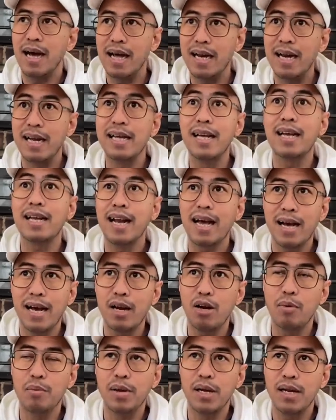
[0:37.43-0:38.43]
Ada lagi
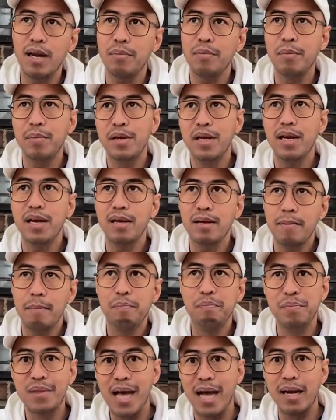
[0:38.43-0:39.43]
Kelakar Comedy Club, tapi dia
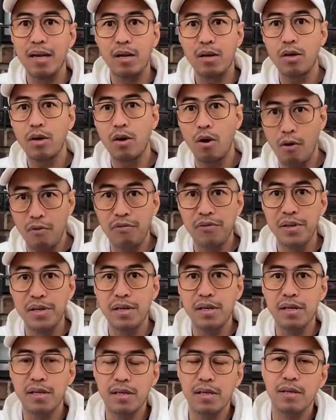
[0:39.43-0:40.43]
dan
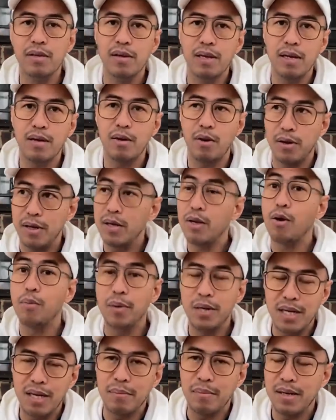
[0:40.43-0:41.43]
Coffee gitu ya. Kalau ini
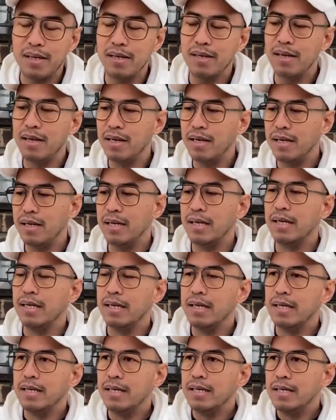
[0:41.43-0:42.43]
comedy club aja.
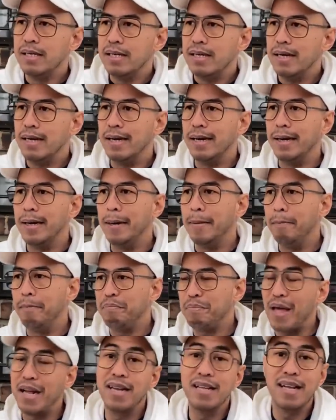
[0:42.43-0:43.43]

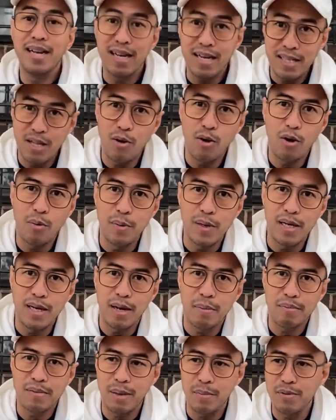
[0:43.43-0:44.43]
Um, tadinya ada Ketawa Comedy
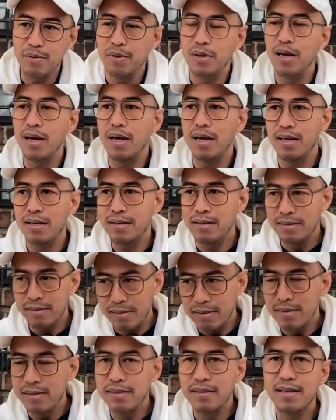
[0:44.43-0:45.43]
Club, tapi sudah
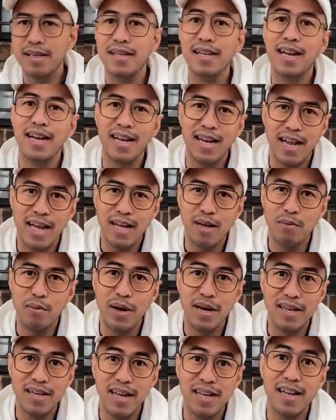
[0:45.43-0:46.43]
Innalillahi
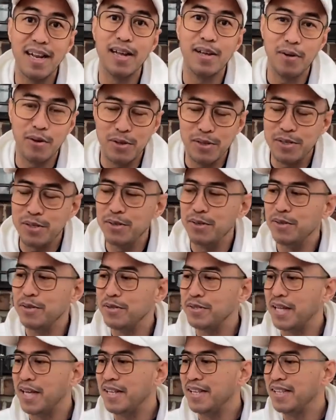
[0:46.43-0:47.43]
wa innalillahi rojiun,
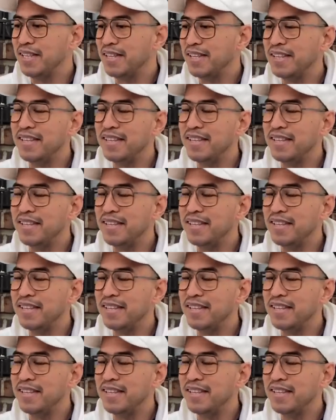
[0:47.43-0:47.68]
Ustaz.